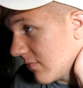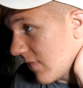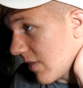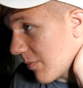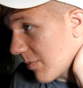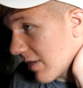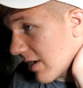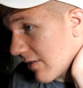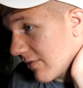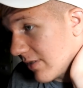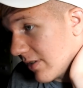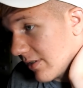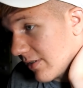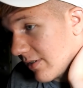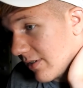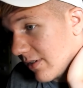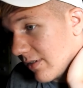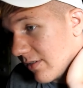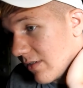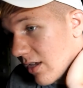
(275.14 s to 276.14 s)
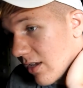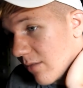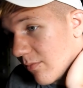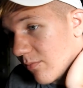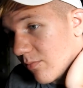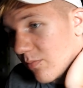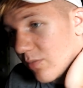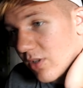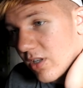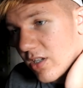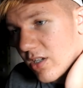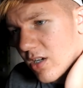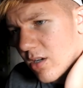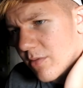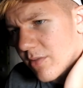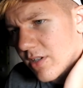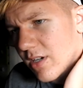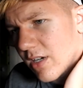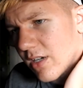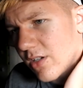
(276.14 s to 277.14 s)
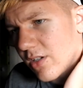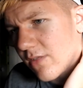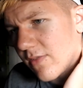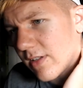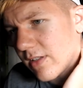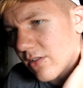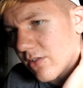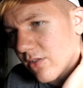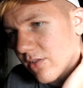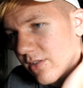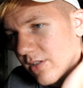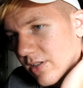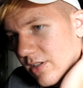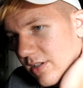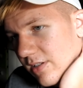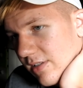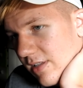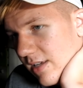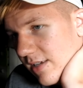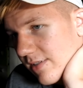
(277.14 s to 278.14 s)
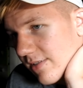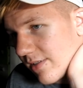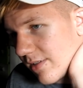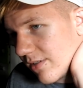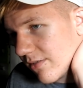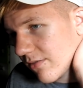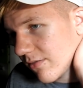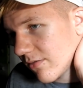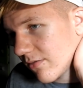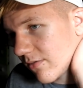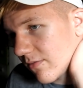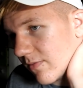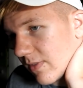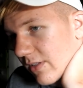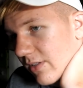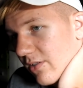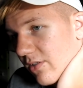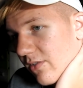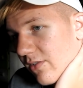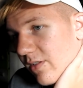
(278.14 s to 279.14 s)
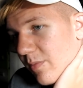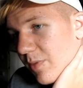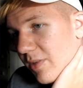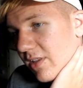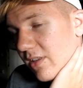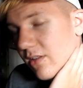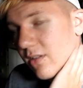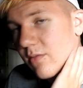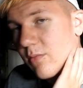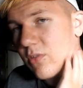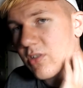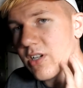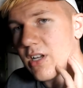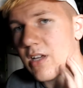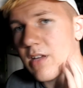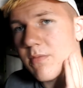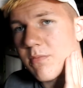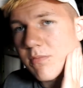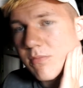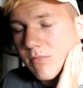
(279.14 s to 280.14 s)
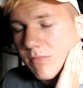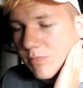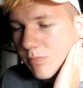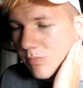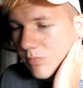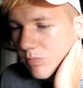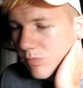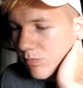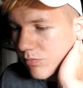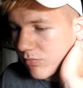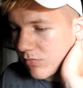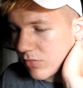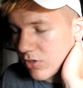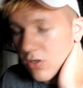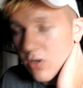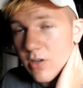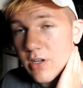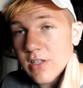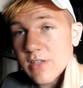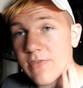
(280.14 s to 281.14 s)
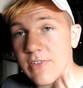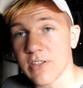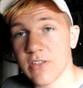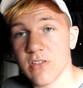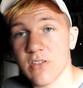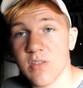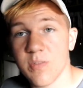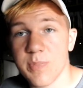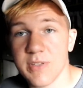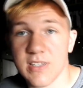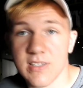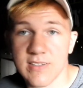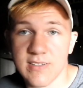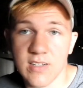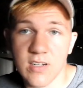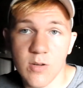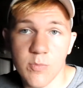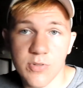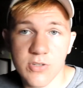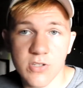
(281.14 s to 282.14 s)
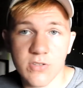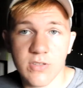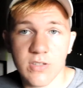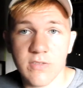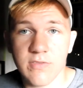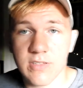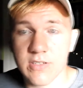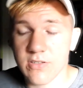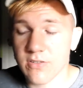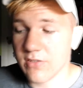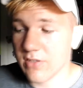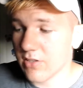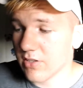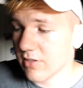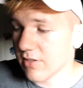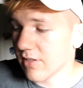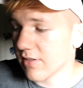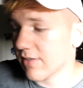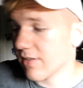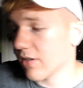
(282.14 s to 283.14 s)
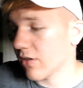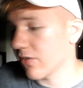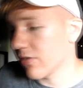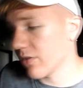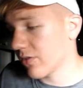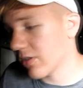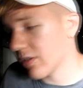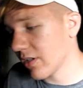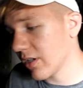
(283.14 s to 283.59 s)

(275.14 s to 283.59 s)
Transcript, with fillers: naprawdę, ty, nie wiem, podejrzewam, że jakiś 2016, 2015, może koniec 2015, początek 2016, coś